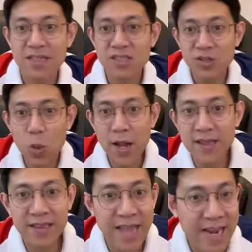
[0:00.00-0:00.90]
ส่วน
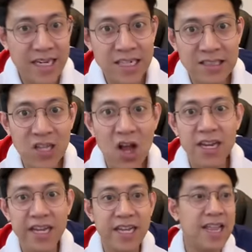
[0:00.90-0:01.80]
เต็งหนึ่งตอน
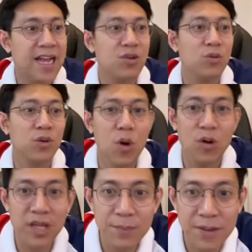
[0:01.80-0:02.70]
นี้ทางยูโร
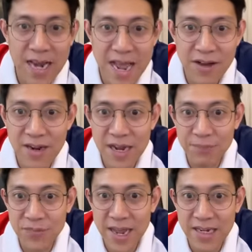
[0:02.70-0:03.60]
คิดมาแล้วนะครับ
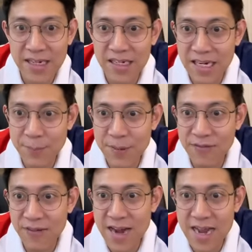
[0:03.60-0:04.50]
เต็งหนึ่งเนี่ยเป็น
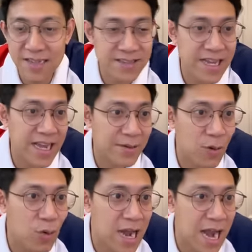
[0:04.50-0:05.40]
ฝรั่งเศส
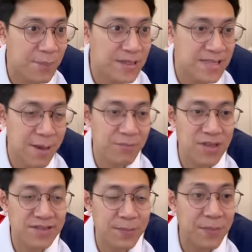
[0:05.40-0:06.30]
โอกาสเป็นแชมป์
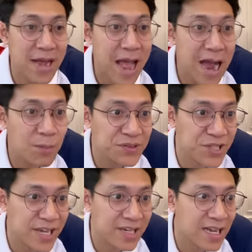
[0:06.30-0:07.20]
เนี่ยสิบเก้าเปอร์
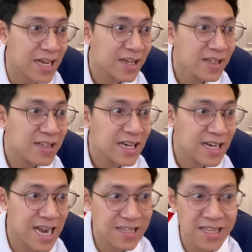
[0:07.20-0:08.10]
เซ็นต์นะข
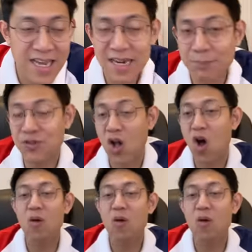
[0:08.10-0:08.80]
ณะที่อันดับสอง